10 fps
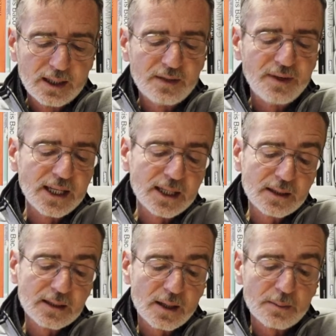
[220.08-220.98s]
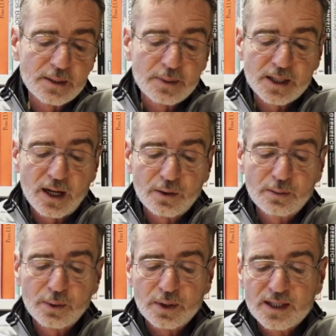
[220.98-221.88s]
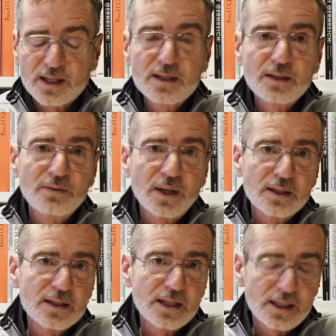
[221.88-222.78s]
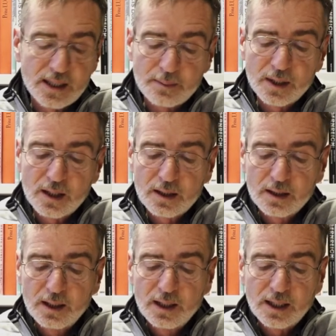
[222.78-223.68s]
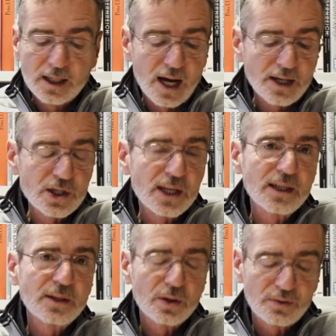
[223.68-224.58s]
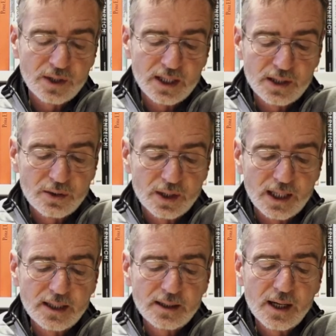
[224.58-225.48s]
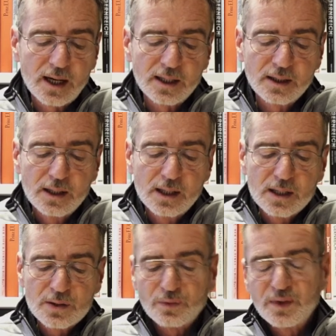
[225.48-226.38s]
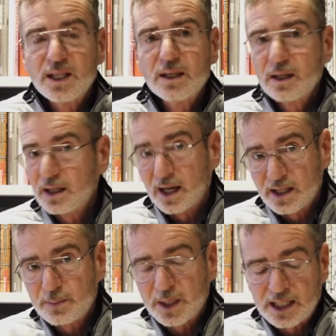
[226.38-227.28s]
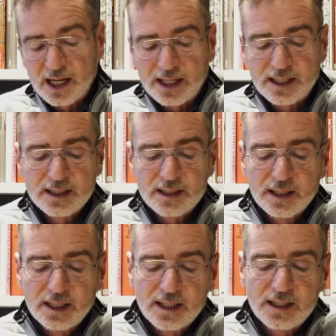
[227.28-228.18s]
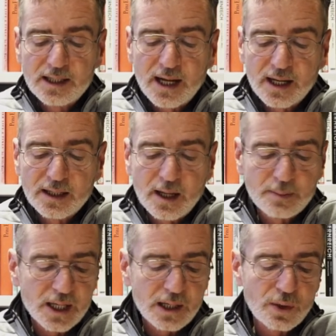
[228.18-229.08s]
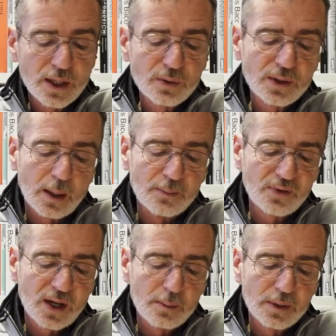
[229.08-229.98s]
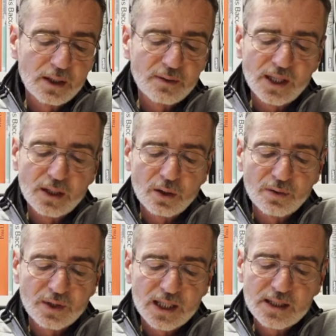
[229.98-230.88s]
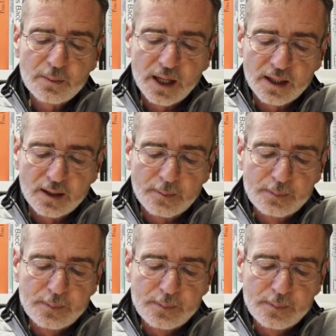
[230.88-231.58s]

Die wenigen damit betrauten Polizisten fanden sich demnach in einschlägigen öffentlichen Toiletten ein sowie, leicht bekleidet, in den Herrenabteilungen und Dampfkammern der Wiener öffentlichen Bäder.